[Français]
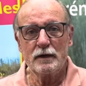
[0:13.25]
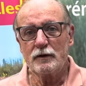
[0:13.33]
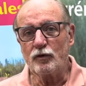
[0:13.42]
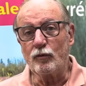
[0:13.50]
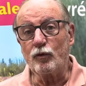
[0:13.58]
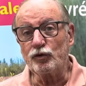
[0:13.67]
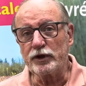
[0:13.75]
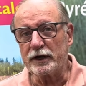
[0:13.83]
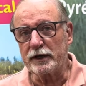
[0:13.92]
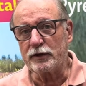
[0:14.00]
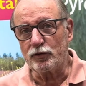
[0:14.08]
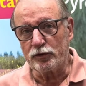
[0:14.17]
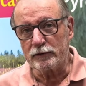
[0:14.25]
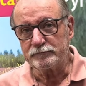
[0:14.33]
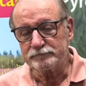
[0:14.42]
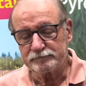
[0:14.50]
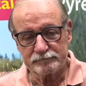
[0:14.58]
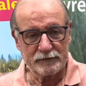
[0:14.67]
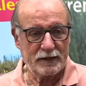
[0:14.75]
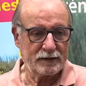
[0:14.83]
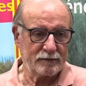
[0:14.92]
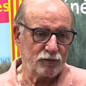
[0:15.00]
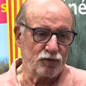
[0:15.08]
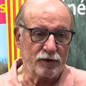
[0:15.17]
au monde agricole,
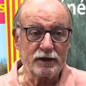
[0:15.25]
bon,